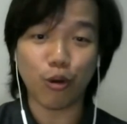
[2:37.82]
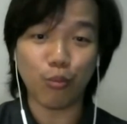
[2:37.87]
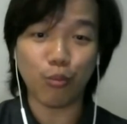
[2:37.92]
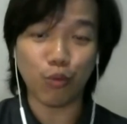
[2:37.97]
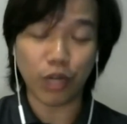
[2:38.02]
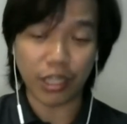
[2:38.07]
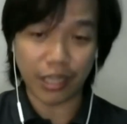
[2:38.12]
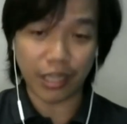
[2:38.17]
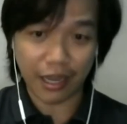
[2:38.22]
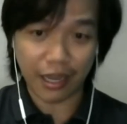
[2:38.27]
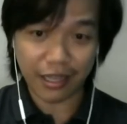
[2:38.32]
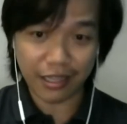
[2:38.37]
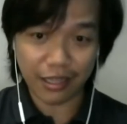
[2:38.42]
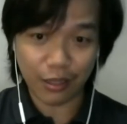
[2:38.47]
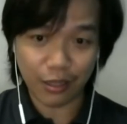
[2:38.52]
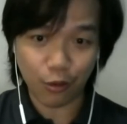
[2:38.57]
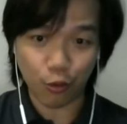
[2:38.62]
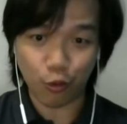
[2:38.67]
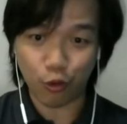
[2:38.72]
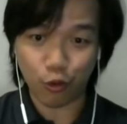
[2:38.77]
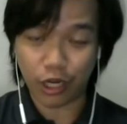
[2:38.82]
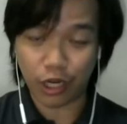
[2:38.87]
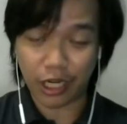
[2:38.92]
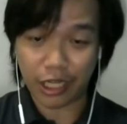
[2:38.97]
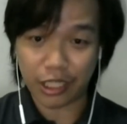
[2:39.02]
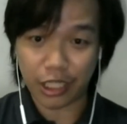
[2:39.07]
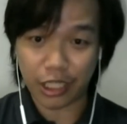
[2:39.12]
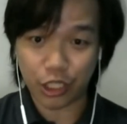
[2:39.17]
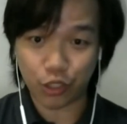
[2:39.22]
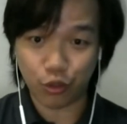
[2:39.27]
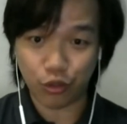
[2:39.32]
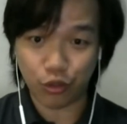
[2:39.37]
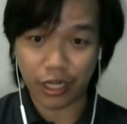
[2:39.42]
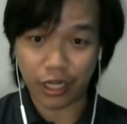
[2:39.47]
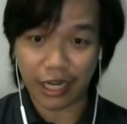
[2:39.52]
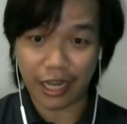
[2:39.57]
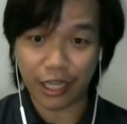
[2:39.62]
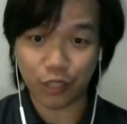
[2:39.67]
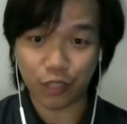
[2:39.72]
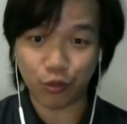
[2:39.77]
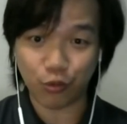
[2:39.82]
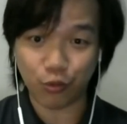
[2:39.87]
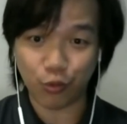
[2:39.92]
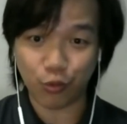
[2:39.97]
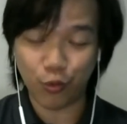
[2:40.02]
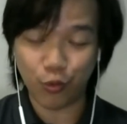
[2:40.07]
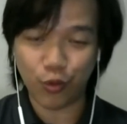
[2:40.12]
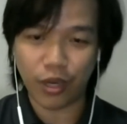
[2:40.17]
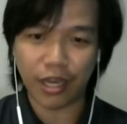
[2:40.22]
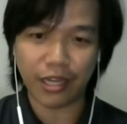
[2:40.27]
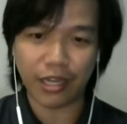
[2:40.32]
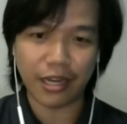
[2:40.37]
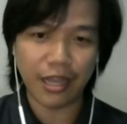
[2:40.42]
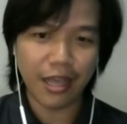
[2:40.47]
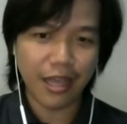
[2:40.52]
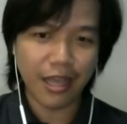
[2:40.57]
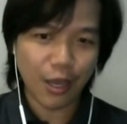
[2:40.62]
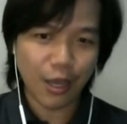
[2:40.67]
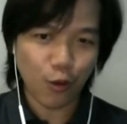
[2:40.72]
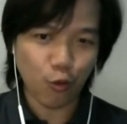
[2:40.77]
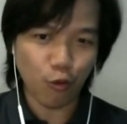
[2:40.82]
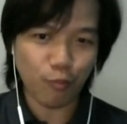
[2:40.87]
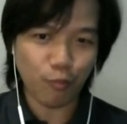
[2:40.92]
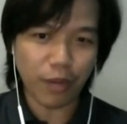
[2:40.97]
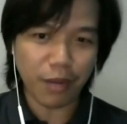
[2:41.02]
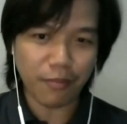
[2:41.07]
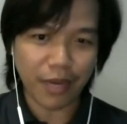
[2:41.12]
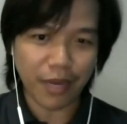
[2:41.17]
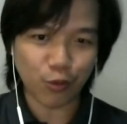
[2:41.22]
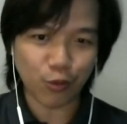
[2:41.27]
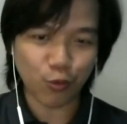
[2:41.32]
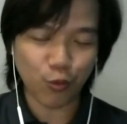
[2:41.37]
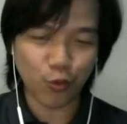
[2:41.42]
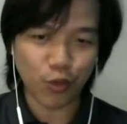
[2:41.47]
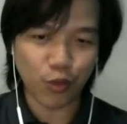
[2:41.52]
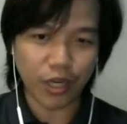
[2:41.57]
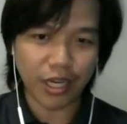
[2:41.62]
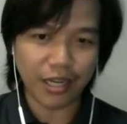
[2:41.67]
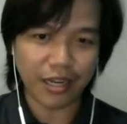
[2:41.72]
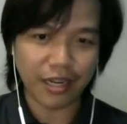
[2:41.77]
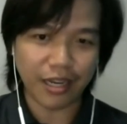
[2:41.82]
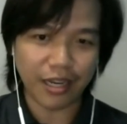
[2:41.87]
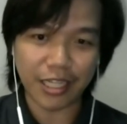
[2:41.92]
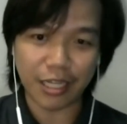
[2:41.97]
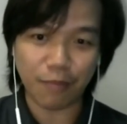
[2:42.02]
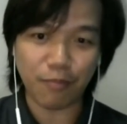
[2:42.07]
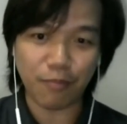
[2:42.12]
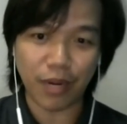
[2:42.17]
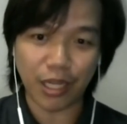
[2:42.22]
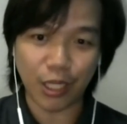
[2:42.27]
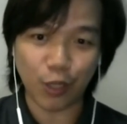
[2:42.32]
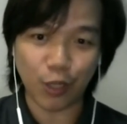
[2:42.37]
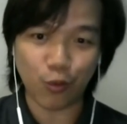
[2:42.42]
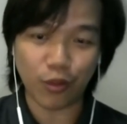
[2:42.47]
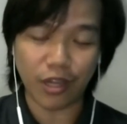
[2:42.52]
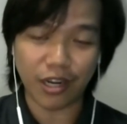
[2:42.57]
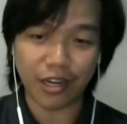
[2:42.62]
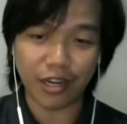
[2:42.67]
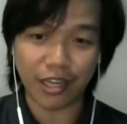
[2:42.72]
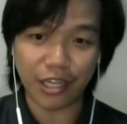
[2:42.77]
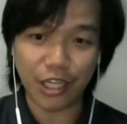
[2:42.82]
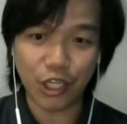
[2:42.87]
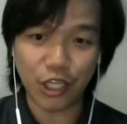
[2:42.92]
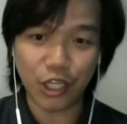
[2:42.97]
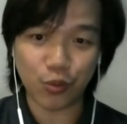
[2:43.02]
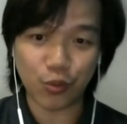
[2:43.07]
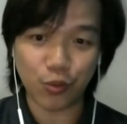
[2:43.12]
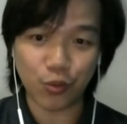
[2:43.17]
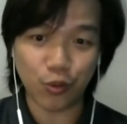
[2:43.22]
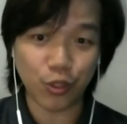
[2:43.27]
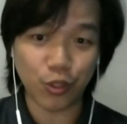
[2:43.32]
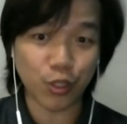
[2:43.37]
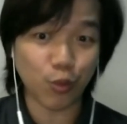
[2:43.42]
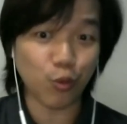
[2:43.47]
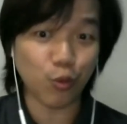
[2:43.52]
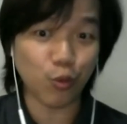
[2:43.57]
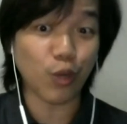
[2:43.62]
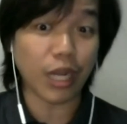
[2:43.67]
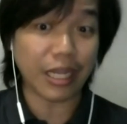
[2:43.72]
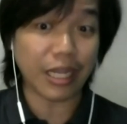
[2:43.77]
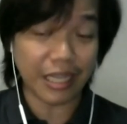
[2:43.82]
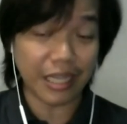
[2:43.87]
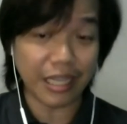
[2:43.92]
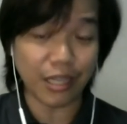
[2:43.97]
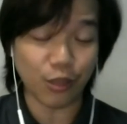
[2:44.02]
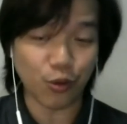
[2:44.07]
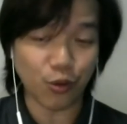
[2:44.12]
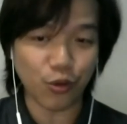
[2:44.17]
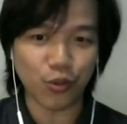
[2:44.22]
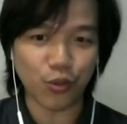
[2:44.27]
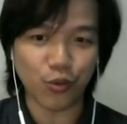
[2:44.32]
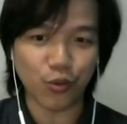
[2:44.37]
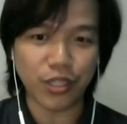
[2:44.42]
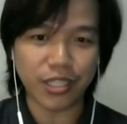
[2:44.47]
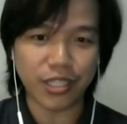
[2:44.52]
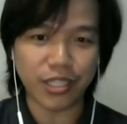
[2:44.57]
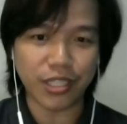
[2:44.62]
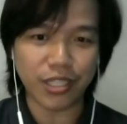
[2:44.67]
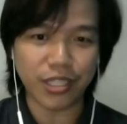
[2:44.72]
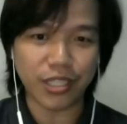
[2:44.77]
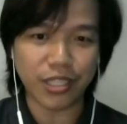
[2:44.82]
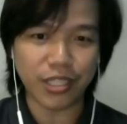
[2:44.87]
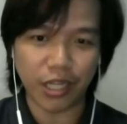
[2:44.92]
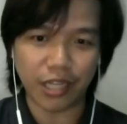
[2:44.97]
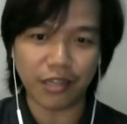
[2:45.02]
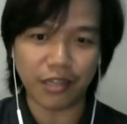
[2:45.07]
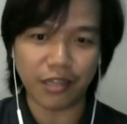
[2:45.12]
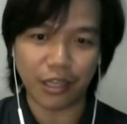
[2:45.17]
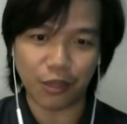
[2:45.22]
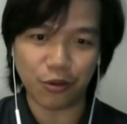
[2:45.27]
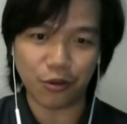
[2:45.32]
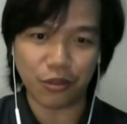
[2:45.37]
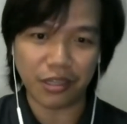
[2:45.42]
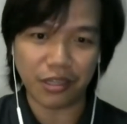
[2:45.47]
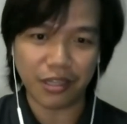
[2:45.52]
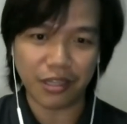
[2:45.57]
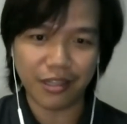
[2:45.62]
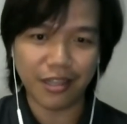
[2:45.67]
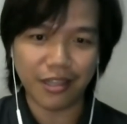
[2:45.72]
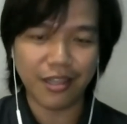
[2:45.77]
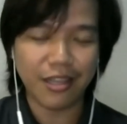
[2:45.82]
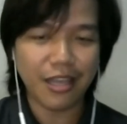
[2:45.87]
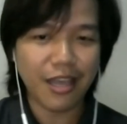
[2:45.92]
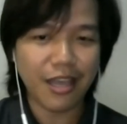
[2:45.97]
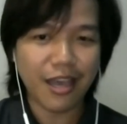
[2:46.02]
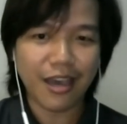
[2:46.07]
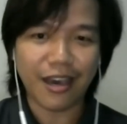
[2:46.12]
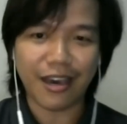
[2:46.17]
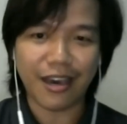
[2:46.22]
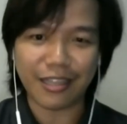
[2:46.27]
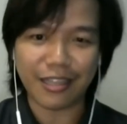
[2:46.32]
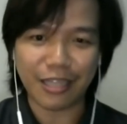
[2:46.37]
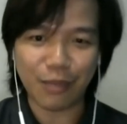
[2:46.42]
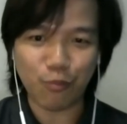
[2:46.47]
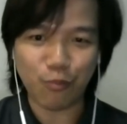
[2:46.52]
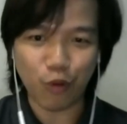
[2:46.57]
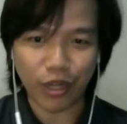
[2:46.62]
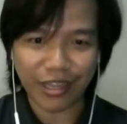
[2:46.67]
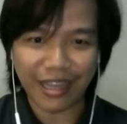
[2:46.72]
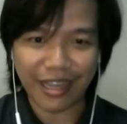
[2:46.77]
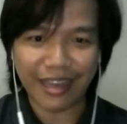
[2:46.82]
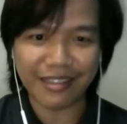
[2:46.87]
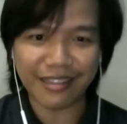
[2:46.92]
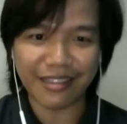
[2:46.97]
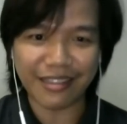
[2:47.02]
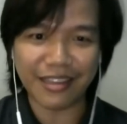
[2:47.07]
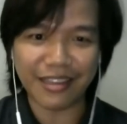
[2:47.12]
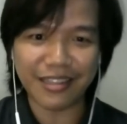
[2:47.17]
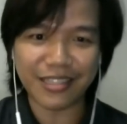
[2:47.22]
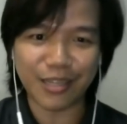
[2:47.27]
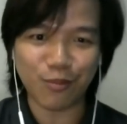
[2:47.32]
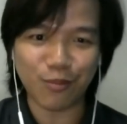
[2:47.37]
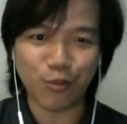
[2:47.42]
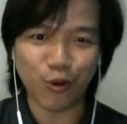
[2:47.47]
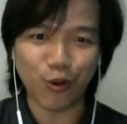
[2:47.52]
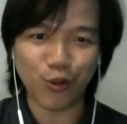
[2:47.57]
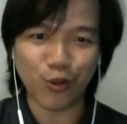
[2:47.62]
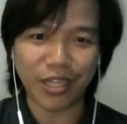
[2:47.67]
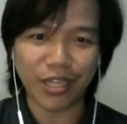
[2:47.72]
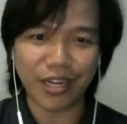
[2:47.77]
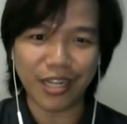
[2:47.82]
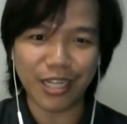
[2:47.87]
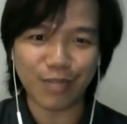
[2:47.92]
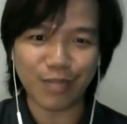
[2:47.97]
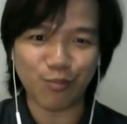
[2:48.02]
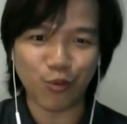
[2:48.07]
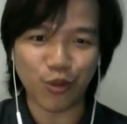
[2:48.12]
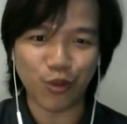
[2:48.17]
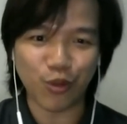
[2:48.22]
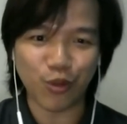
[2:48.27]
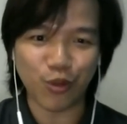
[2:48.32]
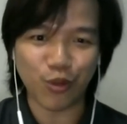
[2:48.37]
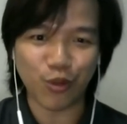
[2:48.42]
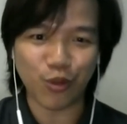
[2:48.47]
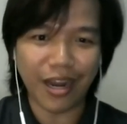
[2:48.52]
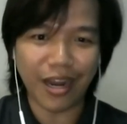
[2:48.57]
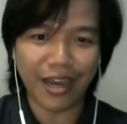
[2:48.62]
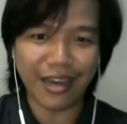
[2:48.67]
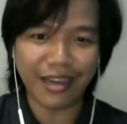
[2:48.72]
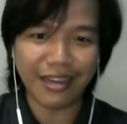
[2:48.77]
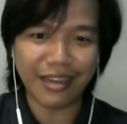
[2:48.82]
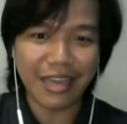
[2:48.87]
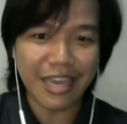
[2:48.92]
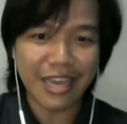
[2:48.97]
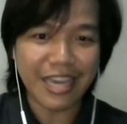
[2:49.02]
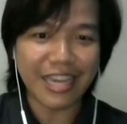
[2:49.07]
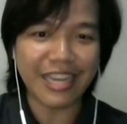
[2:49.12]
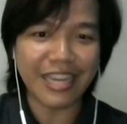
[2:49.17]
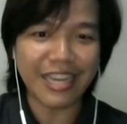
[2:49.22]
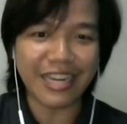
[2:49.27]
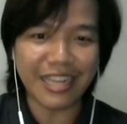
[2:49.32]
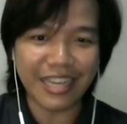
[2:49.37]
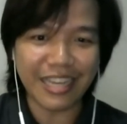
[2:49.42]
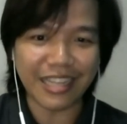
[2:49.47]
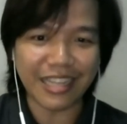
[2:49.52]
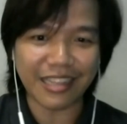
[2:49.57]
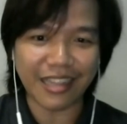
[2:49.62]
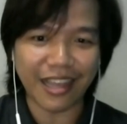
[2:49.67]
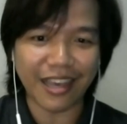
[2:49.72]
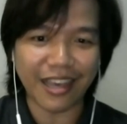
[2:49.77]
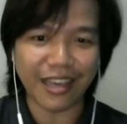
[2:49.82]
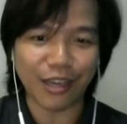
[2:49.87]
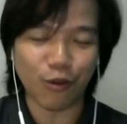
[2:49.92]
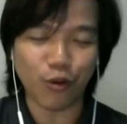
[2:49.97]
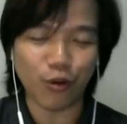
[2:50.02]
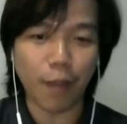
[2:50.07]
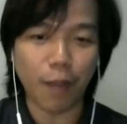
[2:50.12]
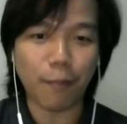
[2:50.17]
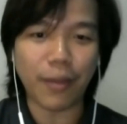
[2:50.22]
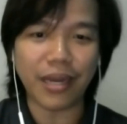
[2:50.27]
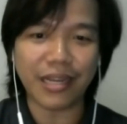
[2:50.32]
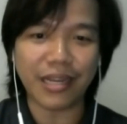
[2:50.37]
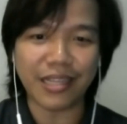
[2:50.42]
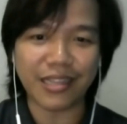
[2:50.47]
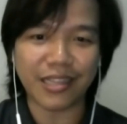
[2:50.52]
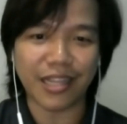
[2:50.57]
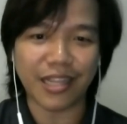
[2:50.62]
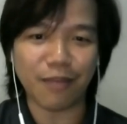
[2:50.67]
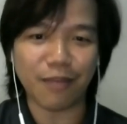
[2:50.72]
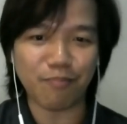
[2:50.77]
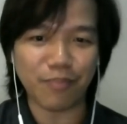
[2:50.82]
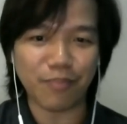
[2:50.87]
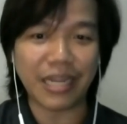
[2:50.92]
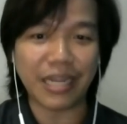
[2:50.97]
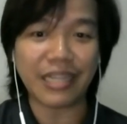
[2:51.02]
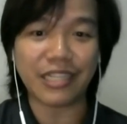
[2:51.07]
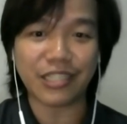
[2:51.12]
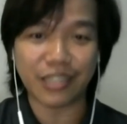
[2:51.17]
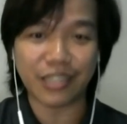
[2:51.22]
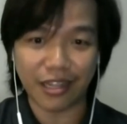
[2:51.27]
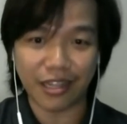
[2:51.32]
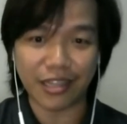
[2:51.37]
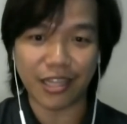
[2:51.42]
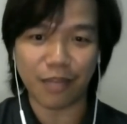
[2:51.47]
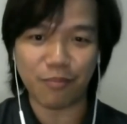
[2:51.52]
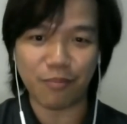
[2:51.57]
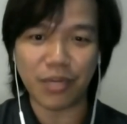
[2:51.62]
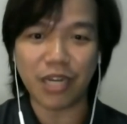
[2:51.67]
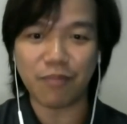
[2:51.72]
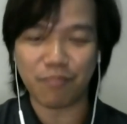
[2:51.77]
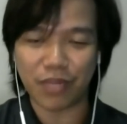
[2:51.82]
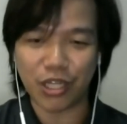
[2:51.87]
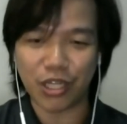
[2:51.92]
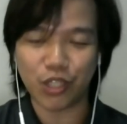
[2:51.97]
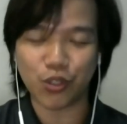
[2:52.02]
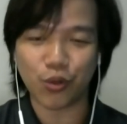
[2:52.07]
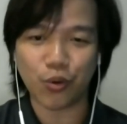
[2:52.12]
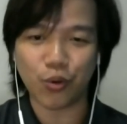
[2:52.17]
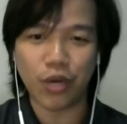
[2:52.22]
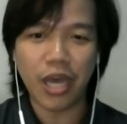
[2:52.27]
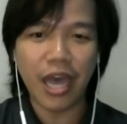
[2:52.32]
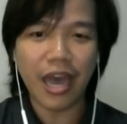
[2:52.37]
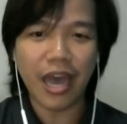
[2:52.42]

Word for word: komunidad o organisasyon na nais yung tulungan upang matugunan ang isang partikular na issue o suliranin no, doon sa komunidad na yon. At importante sa volunteerismo na walang hinihintay o kapalit na pinansyal na benepisyo